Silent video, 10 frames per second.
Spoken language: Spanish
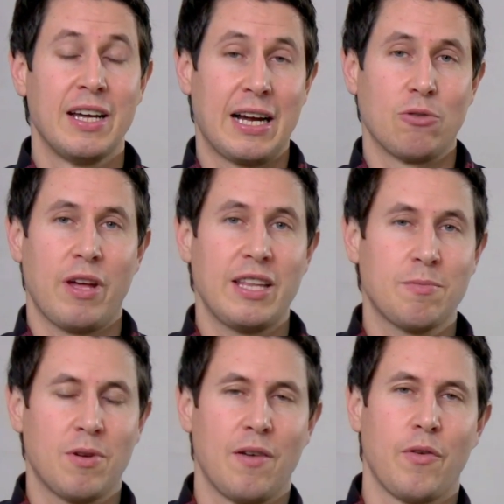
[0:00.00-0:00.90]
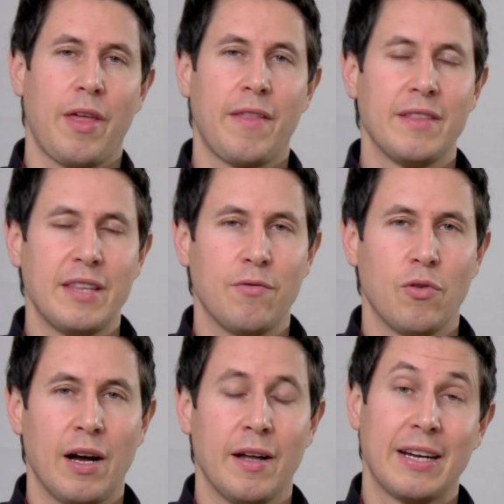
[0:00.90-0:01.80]
causadas por la fuerza
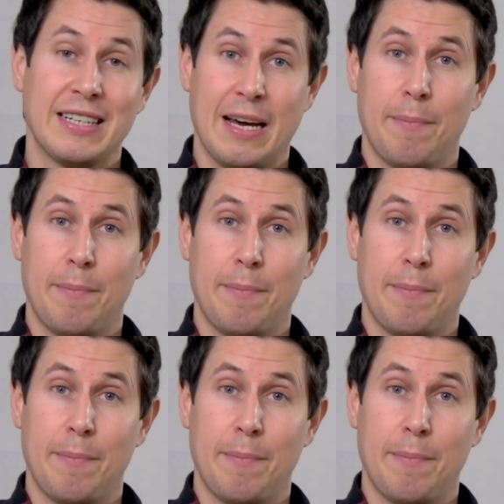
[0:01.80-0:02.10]
centrífuga, que se